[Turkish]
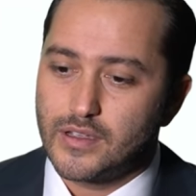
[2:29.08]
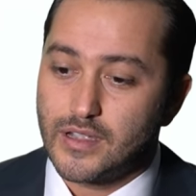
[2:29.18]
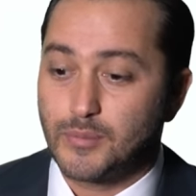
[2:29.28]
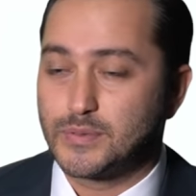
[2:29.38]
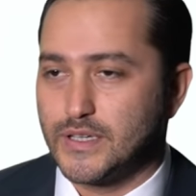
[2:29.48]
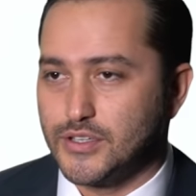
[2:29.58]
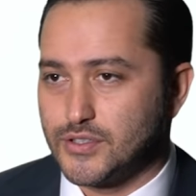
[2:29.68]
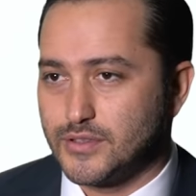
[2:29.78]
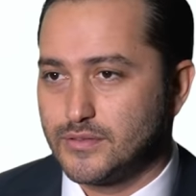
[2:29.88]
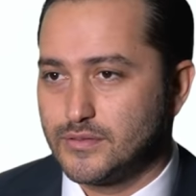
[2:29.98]
Kapsayıcı
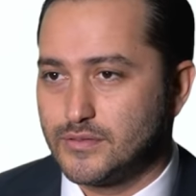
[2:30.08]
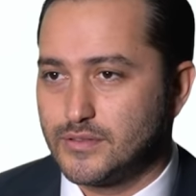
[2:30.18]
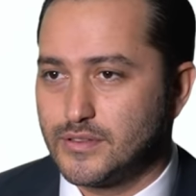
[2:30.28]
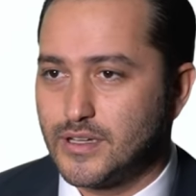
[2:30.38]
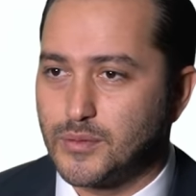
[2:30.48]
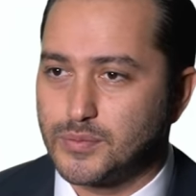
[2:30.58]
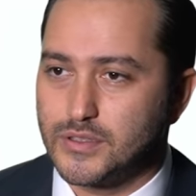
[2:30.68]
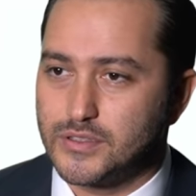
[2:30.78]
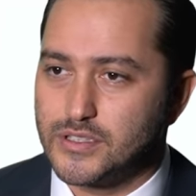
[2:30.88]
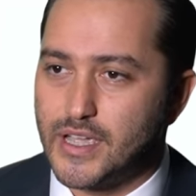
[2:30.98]

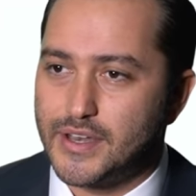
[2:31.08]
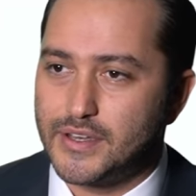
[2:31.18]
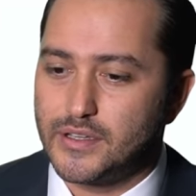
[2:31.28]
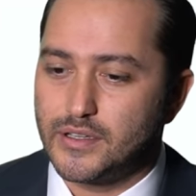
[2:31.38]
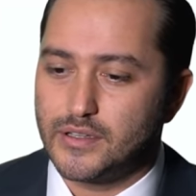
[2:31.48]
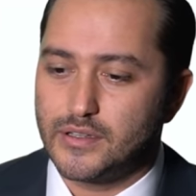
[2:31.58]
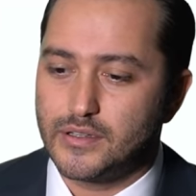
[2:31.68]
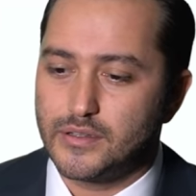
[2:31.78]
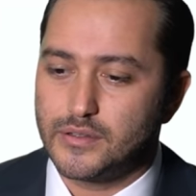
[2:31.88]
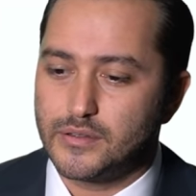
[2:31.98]
kapsayıcı. Yani e,
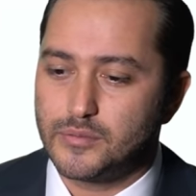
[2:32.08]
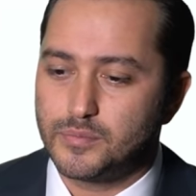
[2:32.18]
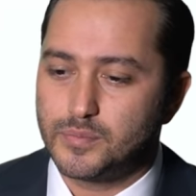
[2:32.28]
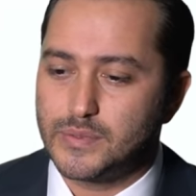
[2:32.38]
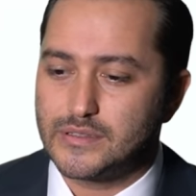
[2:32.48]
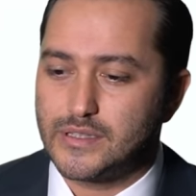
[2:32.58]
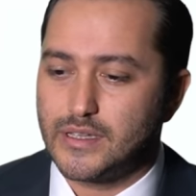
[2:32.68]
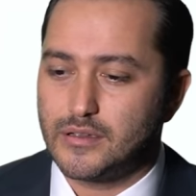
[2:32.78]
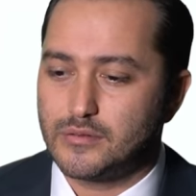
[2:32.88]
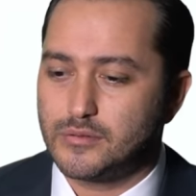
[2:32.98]

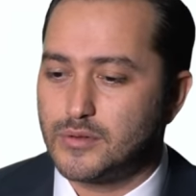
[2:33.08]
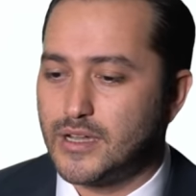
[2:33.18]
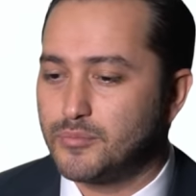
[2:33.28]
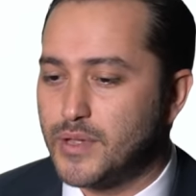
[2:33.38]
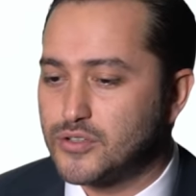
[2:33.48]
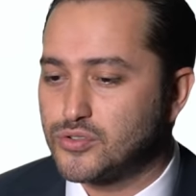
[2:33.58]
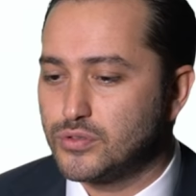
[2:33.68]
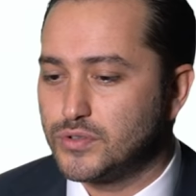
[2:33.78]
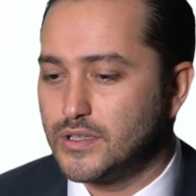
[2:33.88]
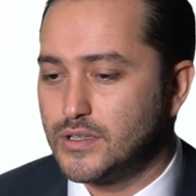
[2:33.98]
bizde one man
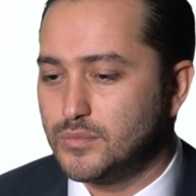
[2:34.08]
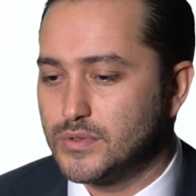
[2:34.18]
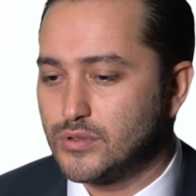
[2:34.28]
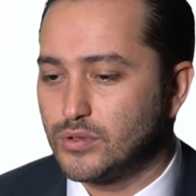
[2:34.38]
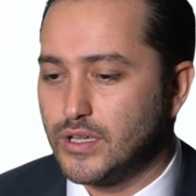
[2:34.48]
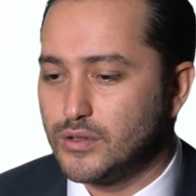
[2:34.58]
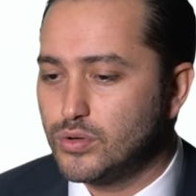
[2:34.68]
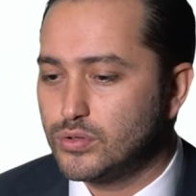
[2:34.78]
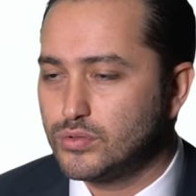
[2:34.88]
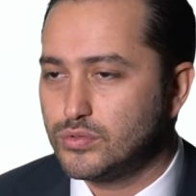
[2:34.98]
show dediğimiz olay
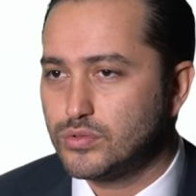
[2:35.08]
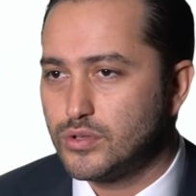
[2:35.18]
yoktur.